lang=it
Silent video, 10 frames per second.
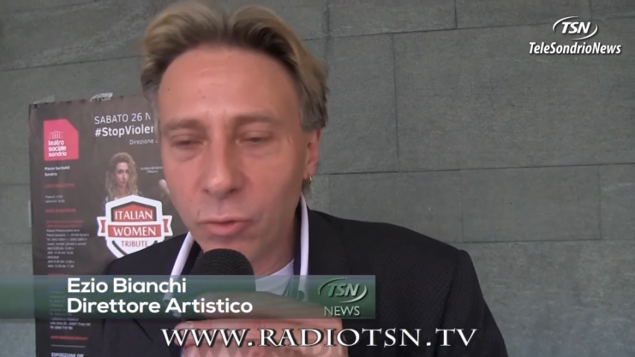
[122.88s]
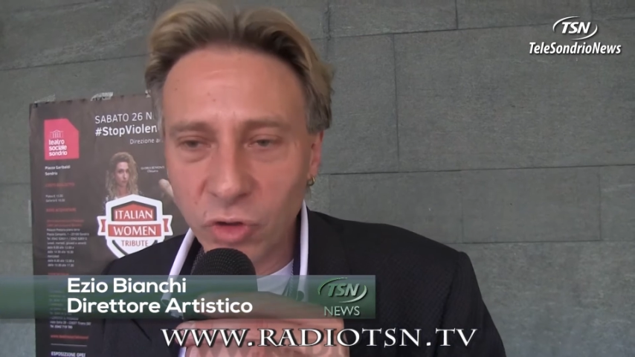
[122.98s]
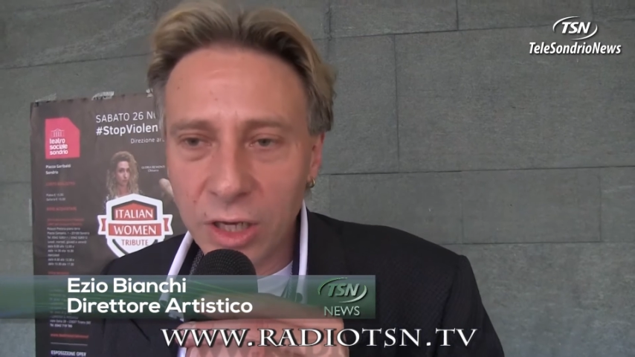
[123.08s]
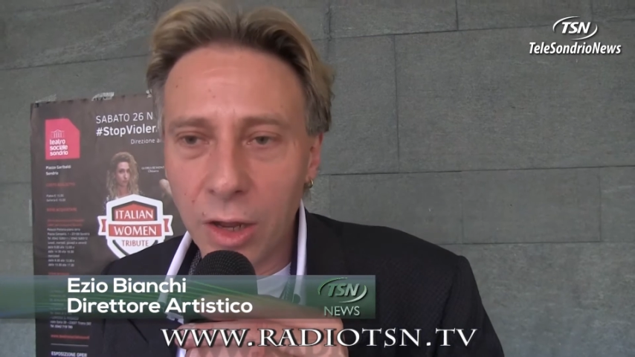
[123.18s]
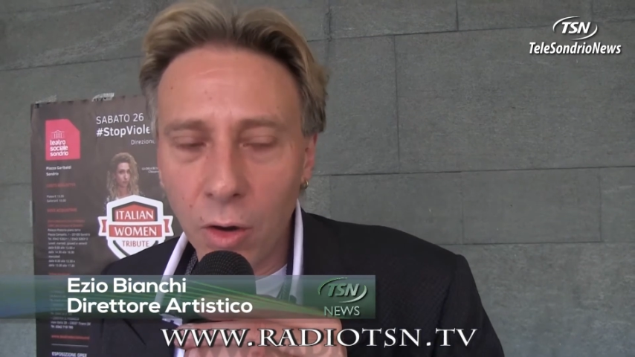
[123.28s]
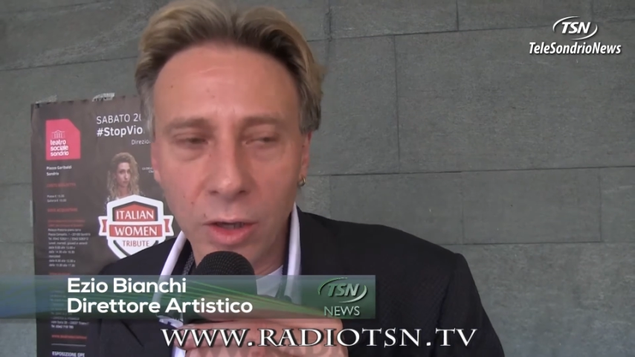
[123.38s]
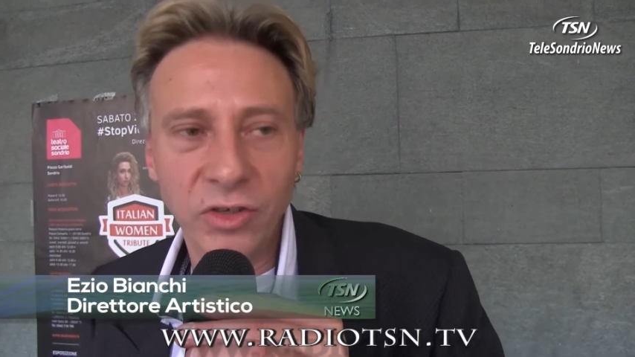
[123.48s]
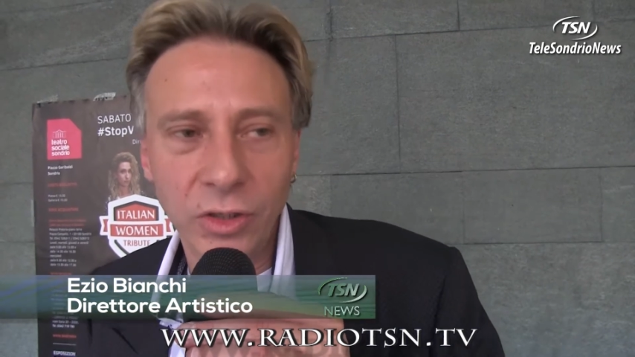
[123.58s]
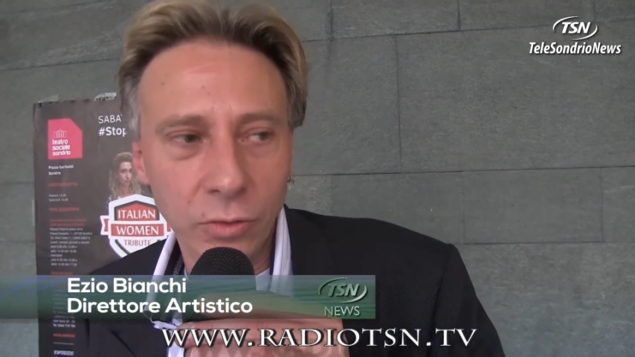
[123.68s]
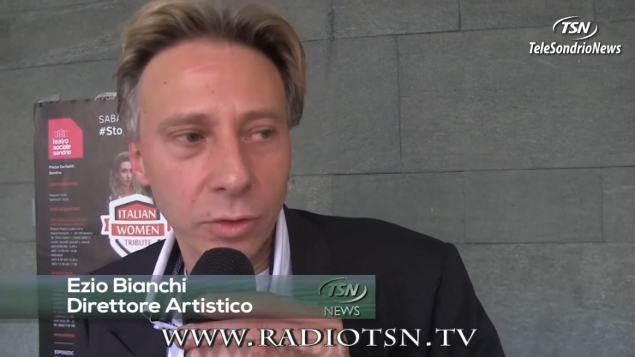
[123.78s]
musica rock
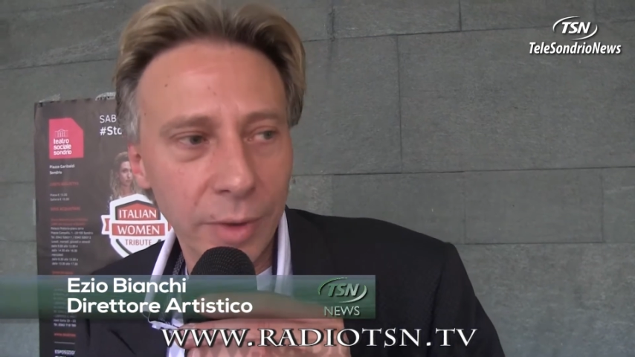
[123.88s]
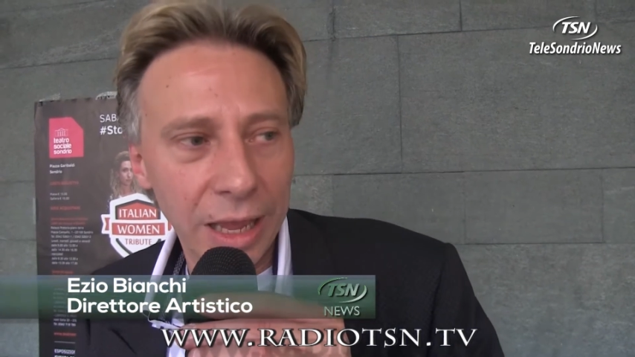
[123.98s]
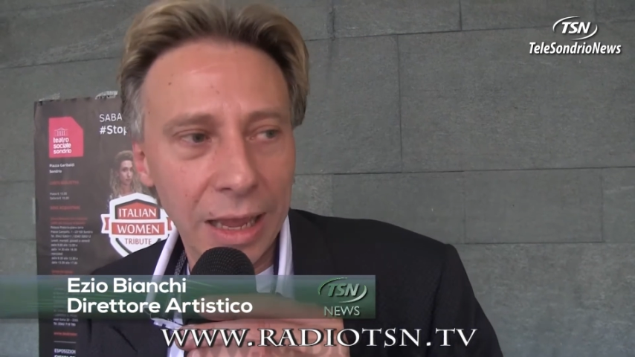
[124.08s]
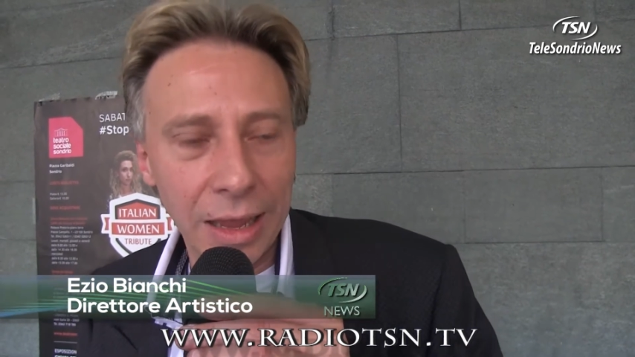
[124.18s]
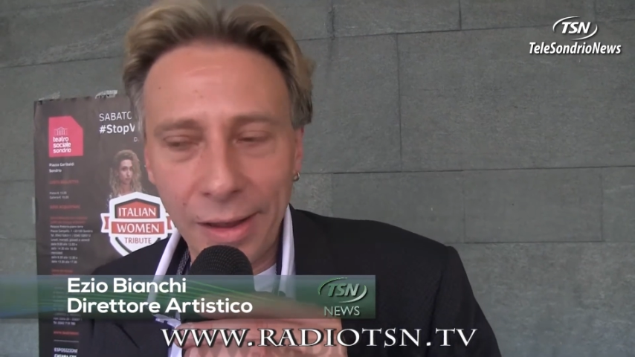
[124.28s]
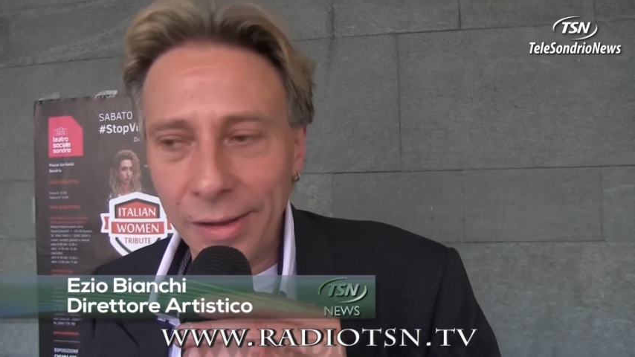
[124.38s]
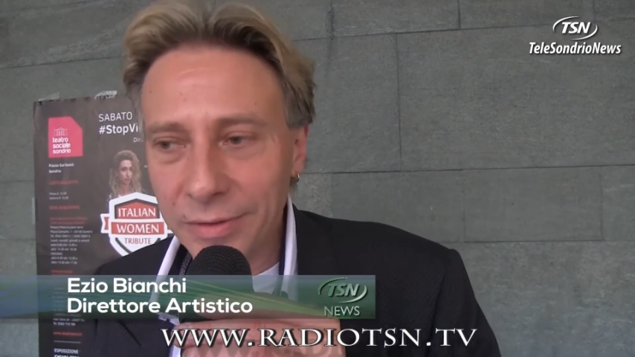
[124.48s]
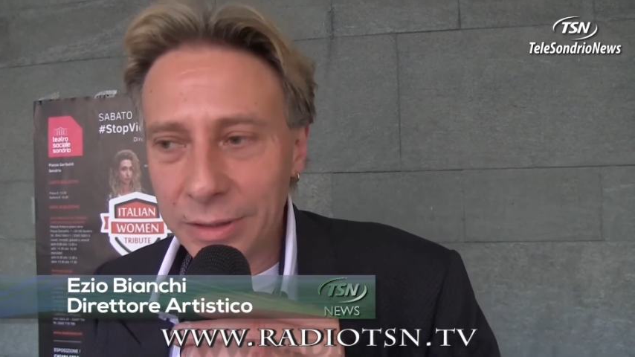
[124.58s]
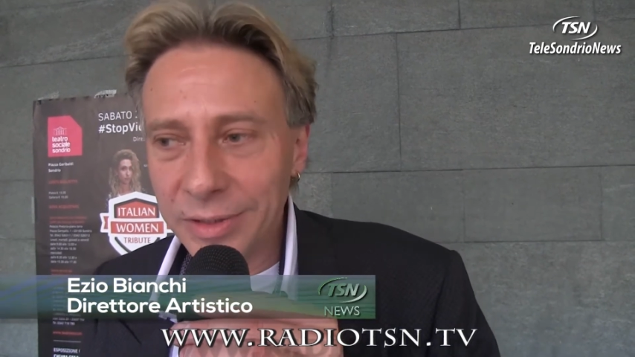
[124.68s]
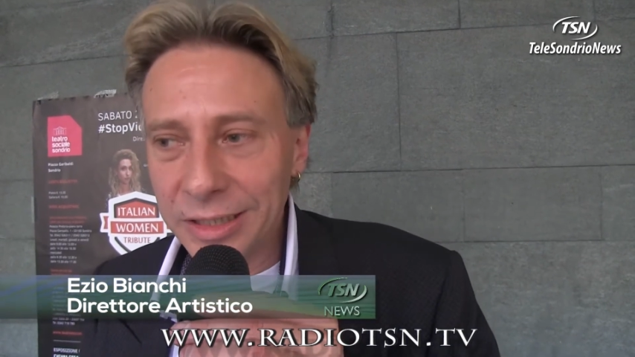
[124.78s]
secondo me è
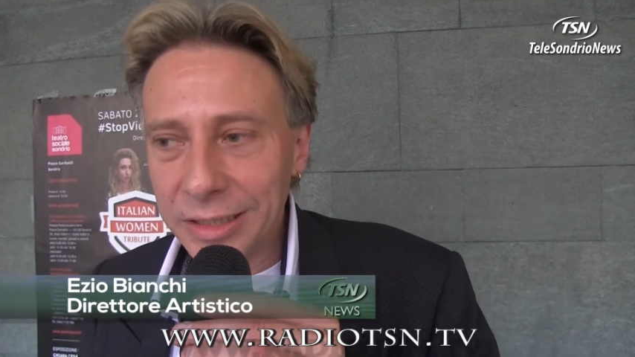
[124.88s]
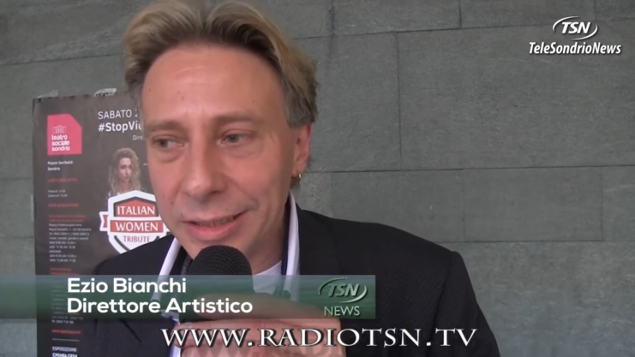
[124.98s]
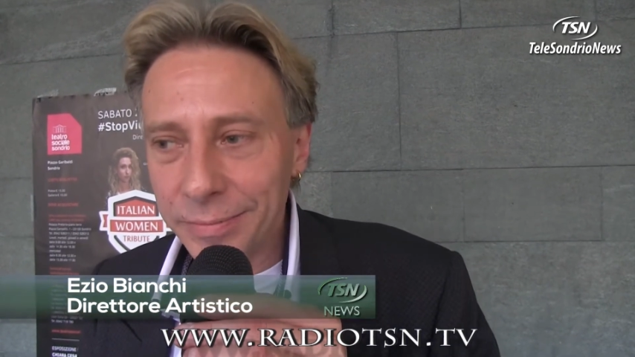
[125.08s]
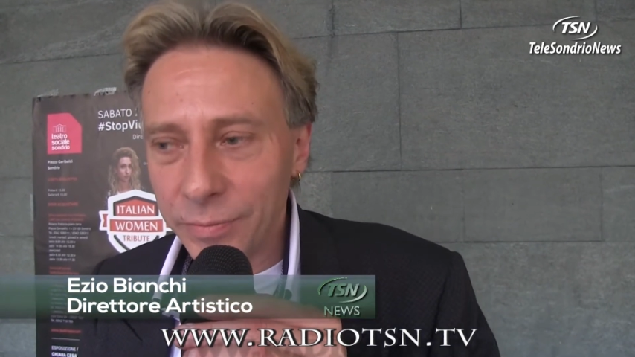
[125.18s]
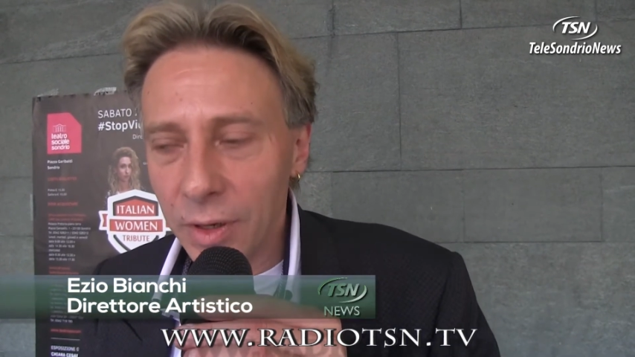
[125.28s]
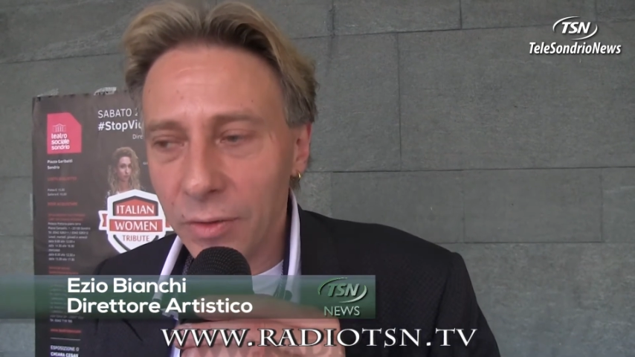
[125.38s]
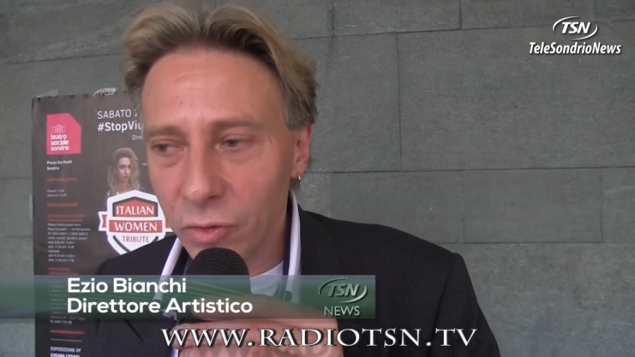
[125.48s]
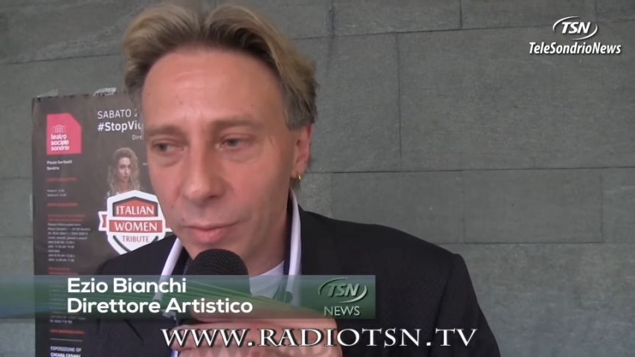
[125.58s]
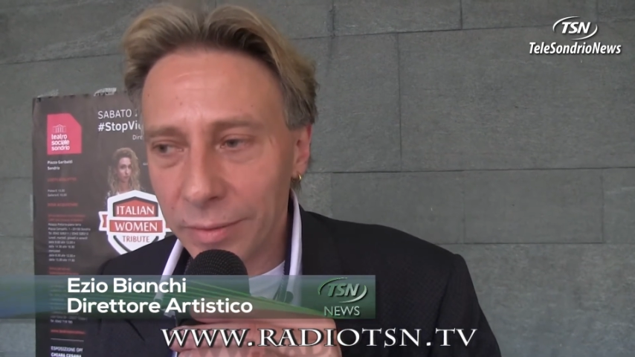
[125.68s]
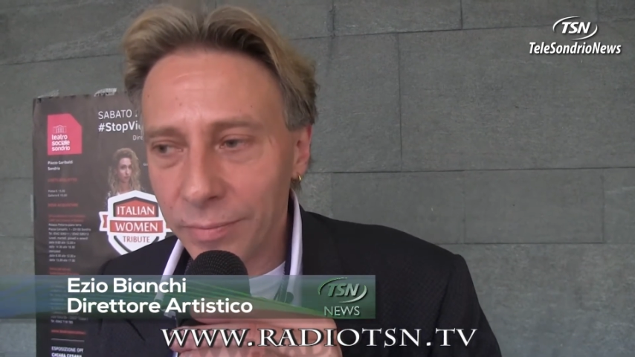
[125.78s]
veramente
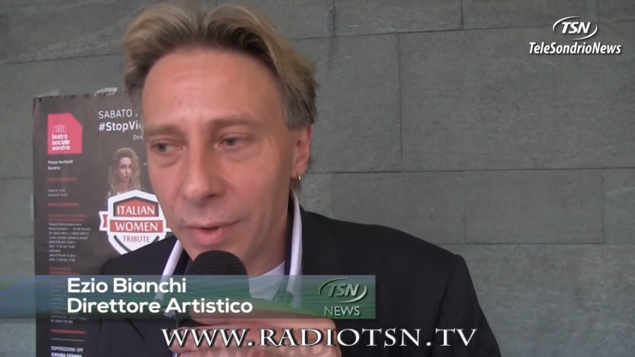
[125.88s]
insomma,